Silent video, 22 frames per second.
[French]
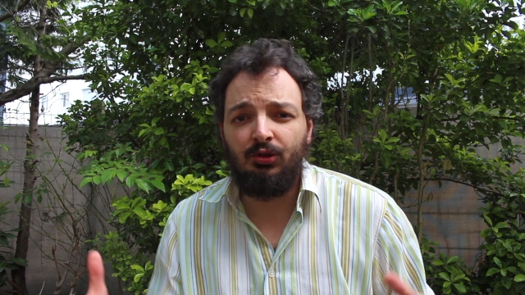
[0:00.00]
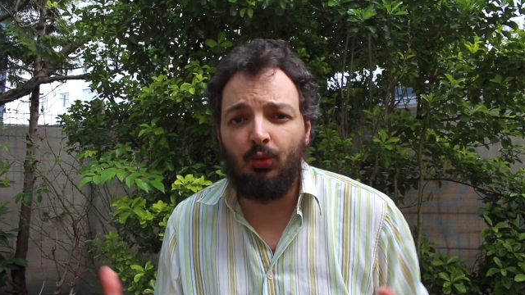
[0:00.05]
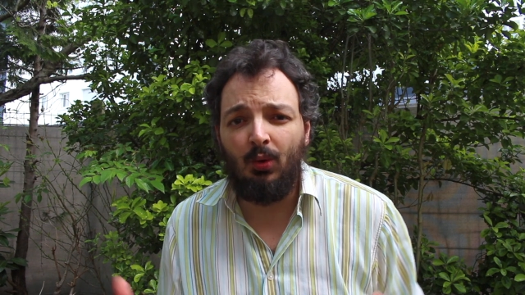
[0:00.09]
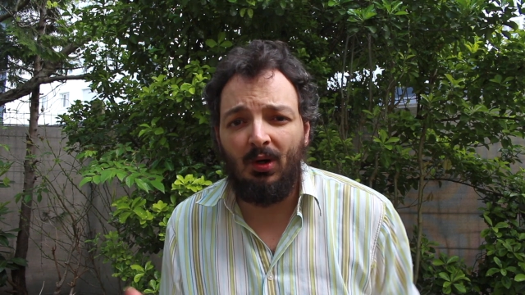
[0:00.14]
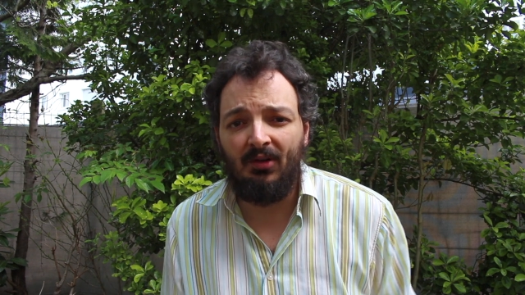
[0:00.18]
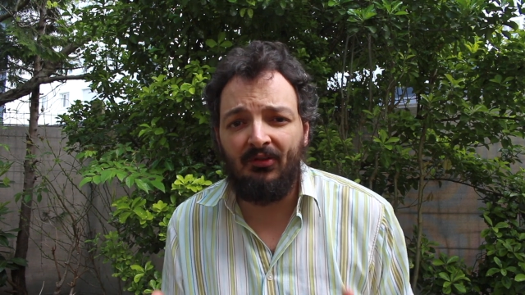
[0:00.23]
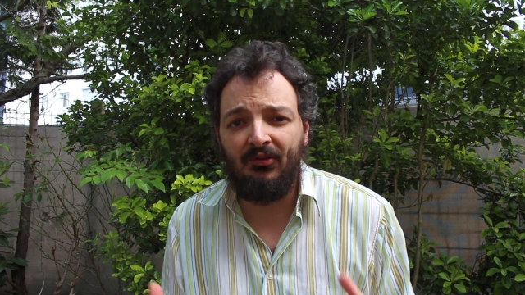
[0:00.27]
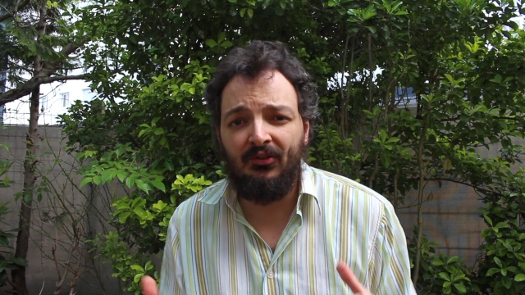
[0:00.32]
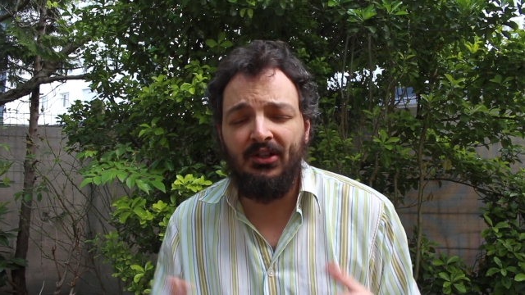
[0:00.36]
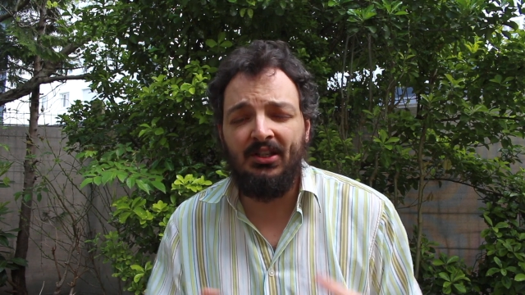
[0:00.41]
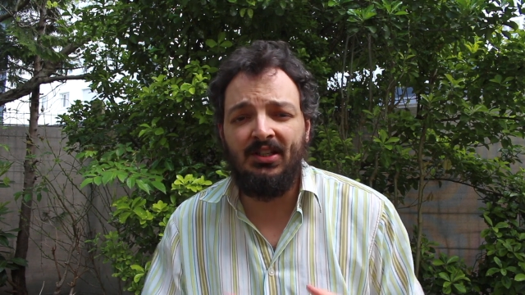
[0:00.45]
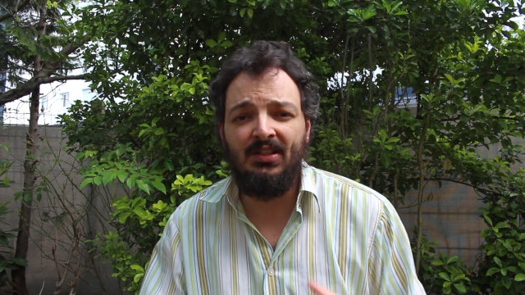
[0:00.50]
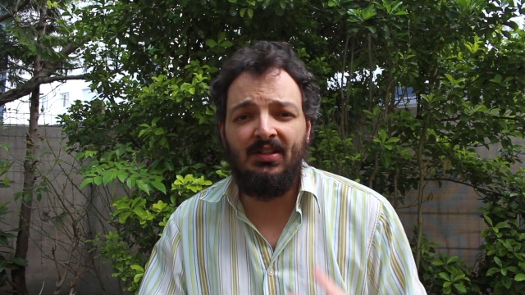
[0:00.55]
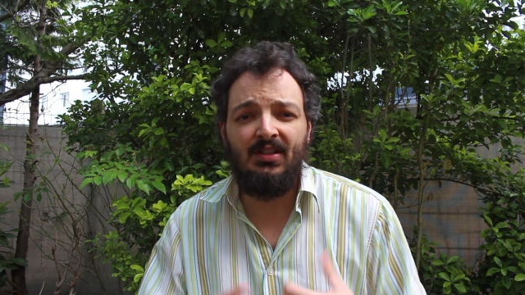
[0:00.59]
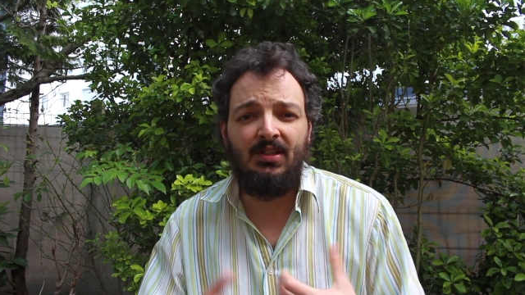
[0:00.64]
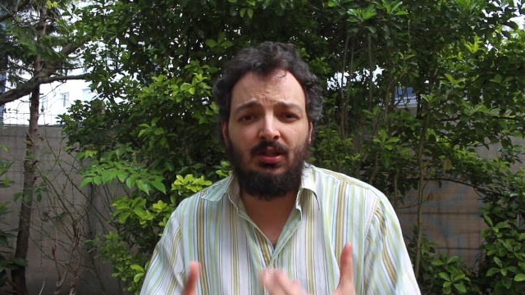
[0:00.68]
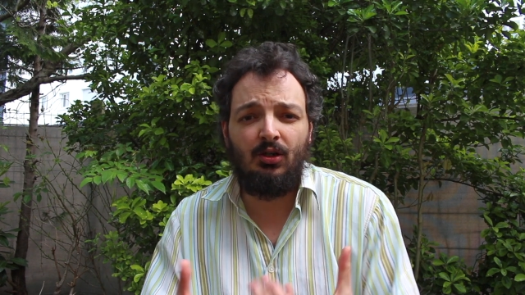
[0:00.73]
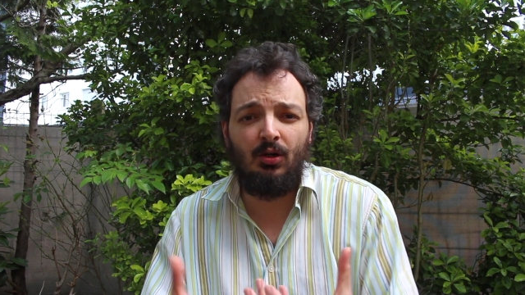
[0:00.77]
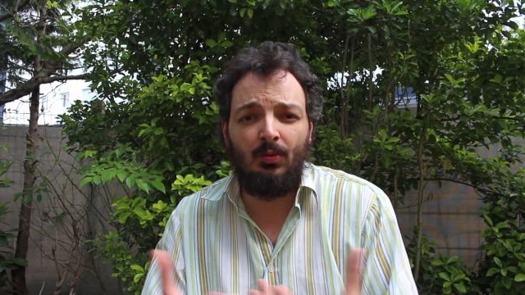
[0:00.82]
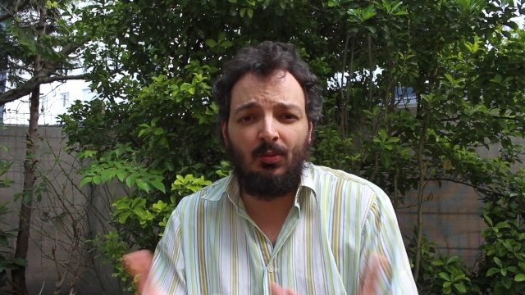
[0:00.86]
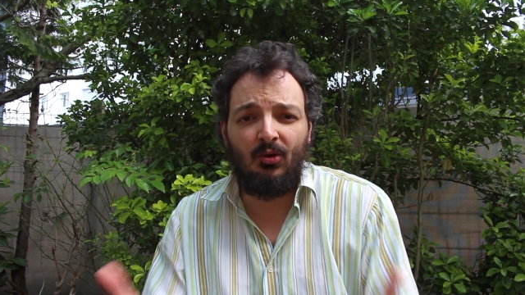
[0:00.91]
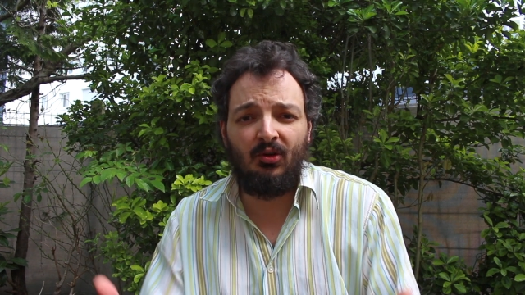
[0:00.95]
trois filles qui
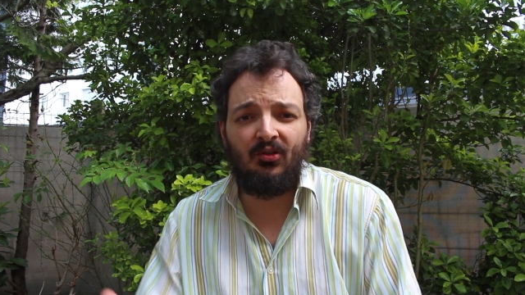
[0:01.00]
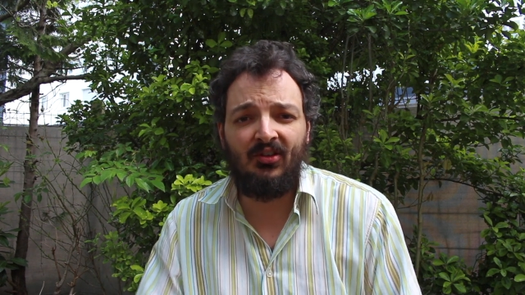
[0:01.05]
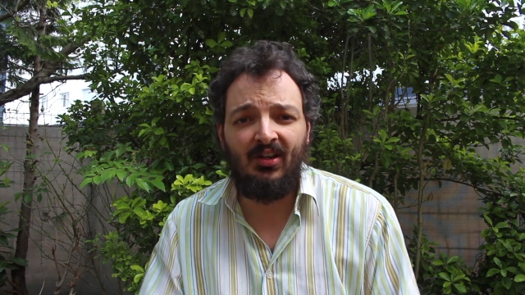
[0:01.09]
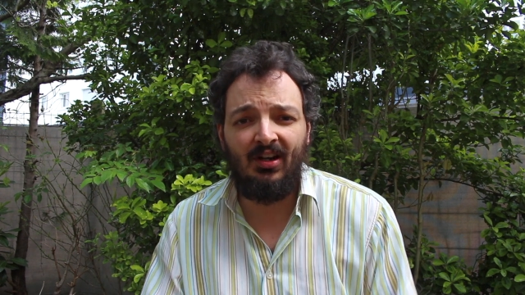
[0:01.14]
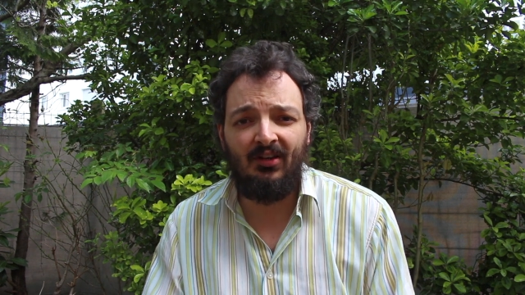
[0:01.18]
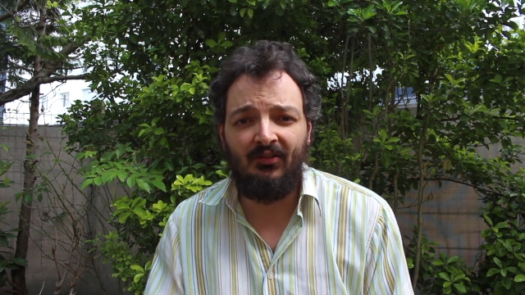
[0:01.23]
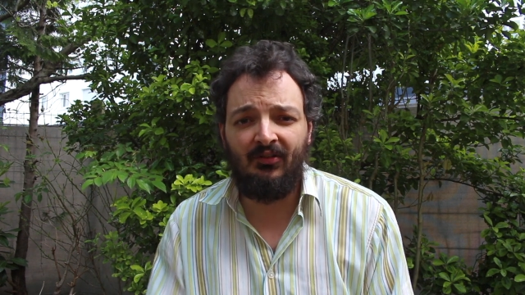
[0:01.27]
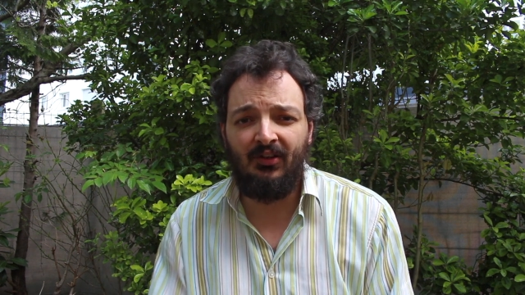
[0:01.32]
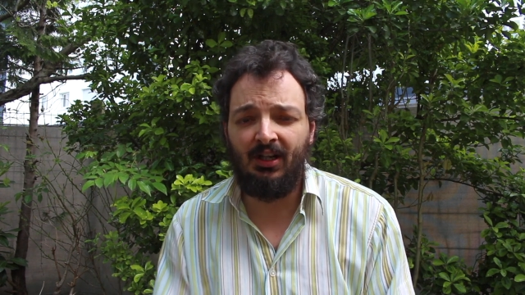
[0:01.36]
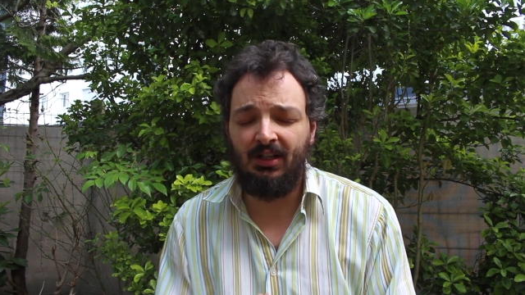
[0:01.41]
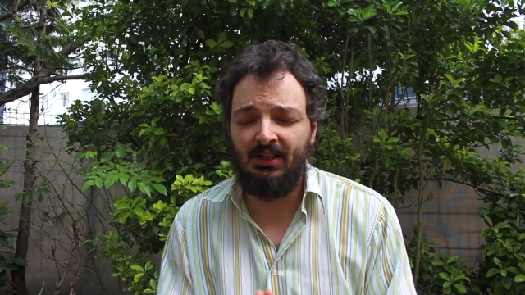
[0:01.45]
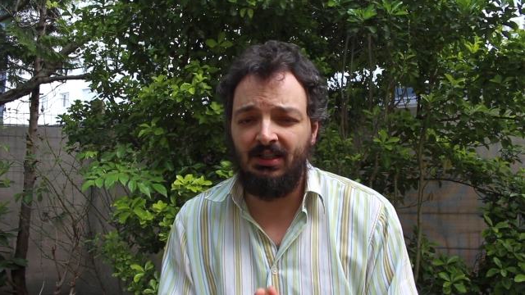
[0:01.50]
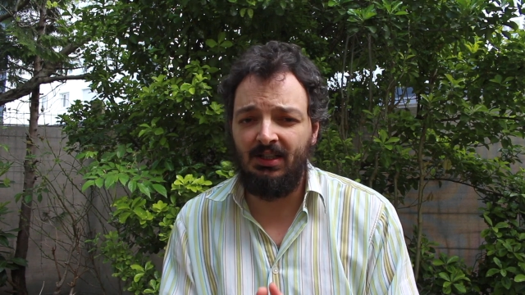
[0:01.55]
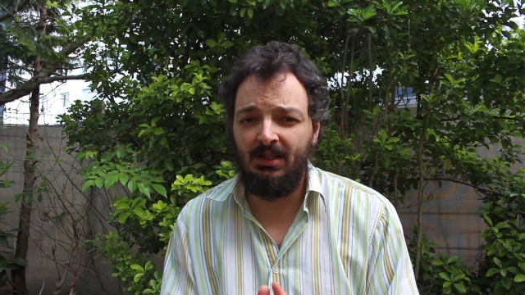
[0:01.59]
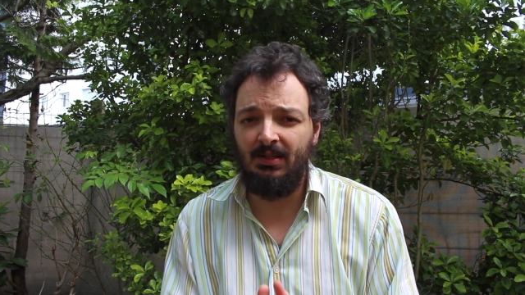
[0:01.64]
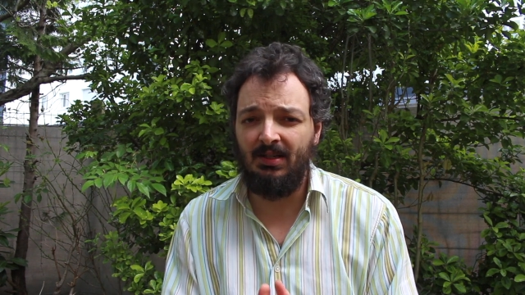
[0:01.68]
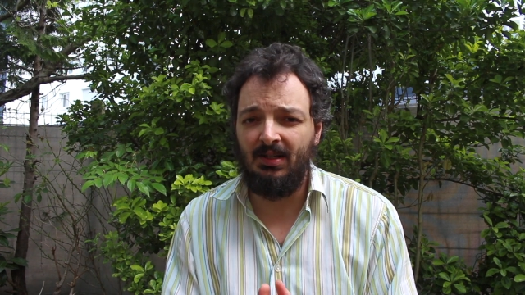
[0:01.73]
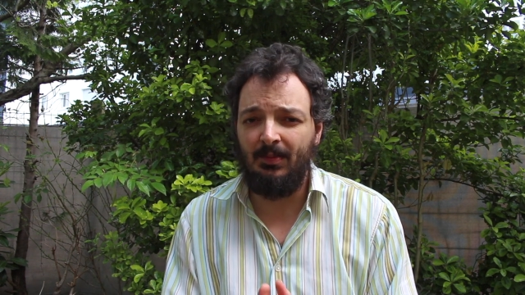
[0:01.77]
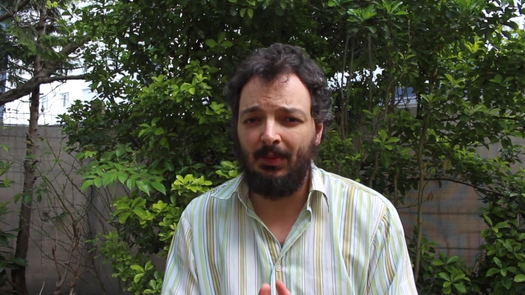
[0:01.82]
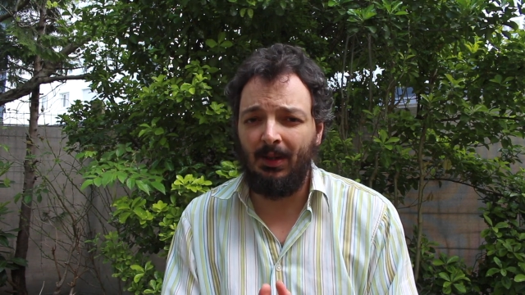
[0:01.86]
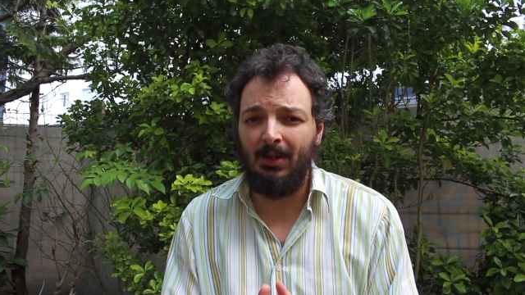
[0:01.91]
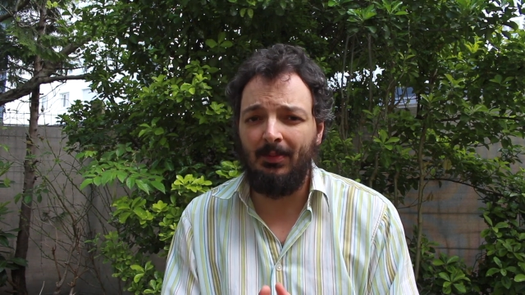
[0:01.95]
commençaient à faire
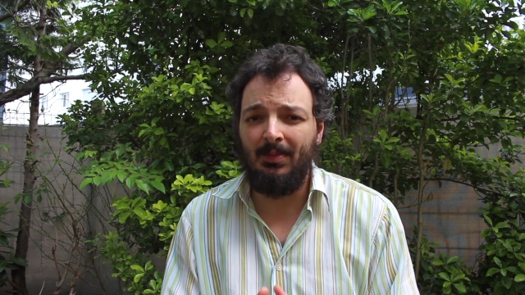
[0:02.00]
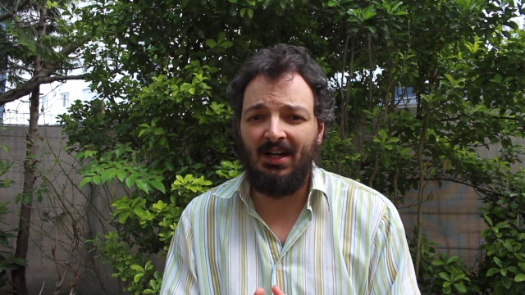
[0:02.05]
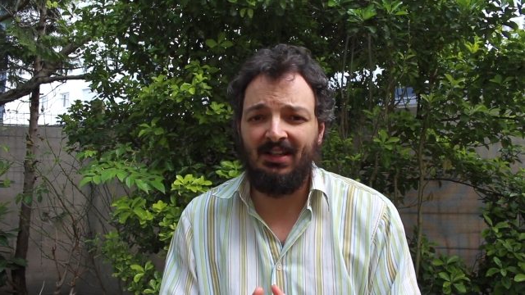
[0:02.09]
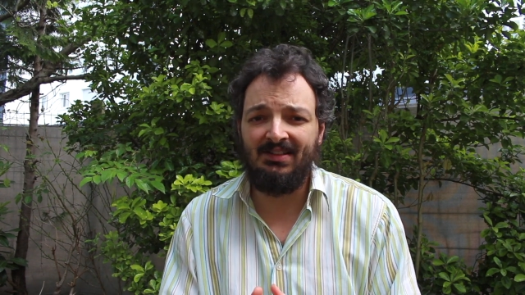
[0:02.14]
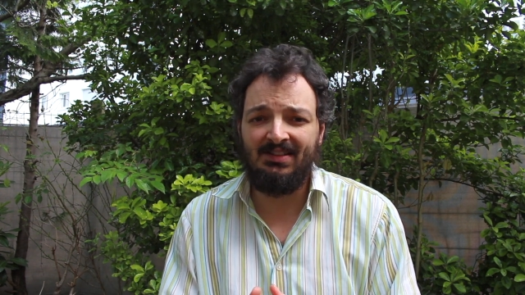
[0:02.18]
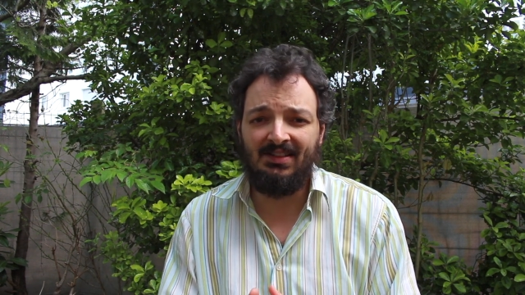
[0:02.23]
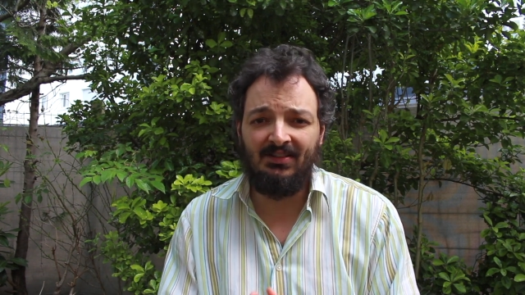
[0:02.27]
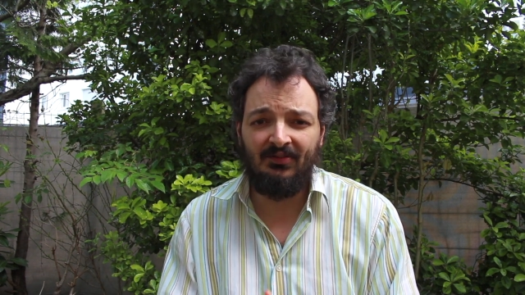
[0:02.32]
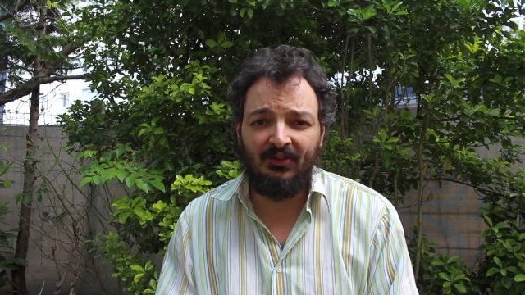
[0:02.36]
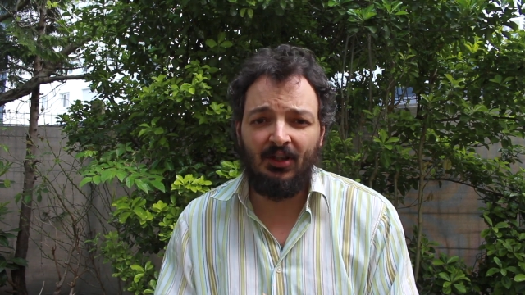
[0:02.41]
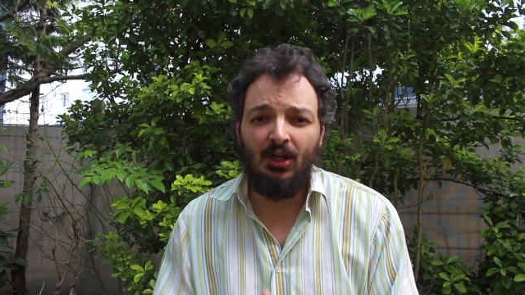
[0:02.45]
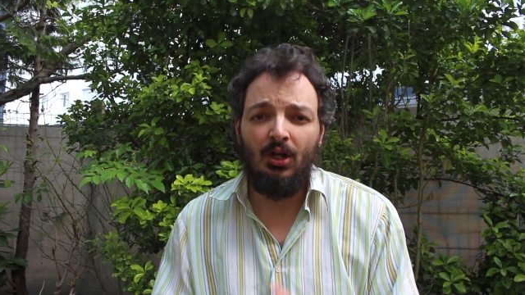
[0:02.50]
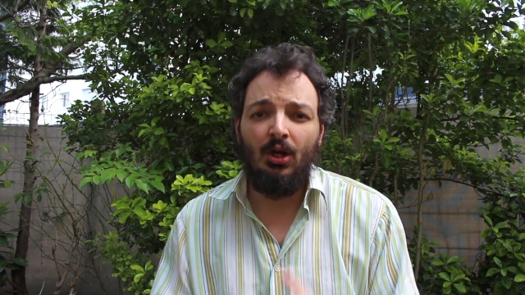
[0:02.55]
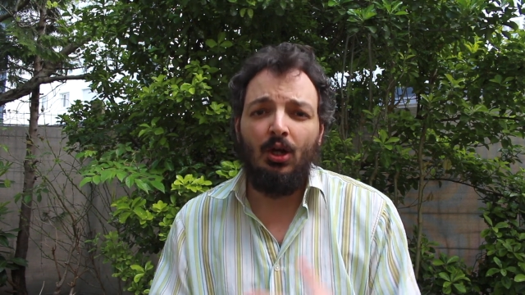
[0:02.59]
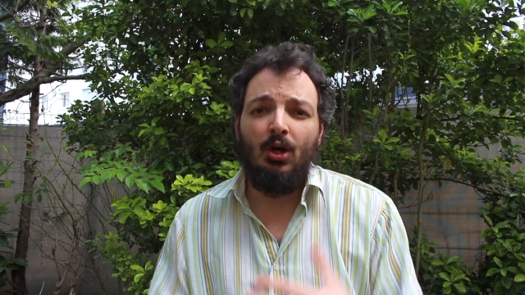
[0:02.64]
des, préparatifs